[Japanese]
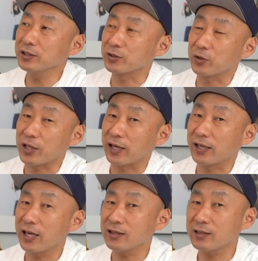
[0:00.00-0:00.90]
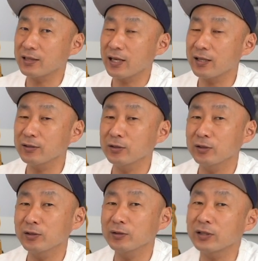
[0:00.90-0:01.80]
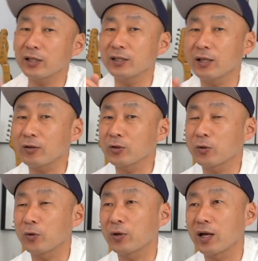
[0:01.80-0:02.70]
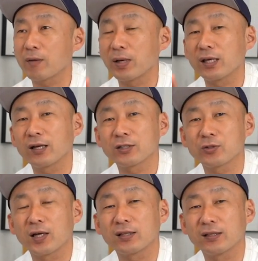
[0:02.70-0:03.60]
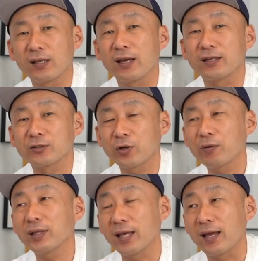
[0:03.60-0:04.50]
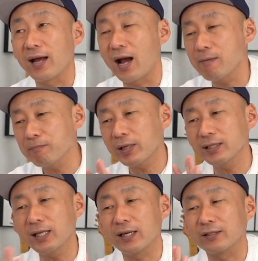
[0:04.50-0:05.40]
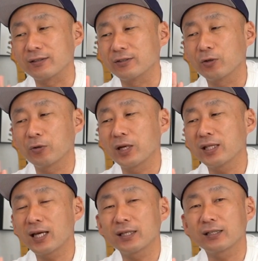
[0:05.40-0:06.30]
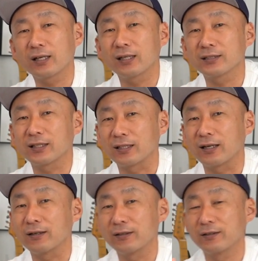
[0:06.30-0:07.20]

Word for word: ンズのね欠点的なところがまあ1箇所あって、それはねあんまりね寄れないって感じかな。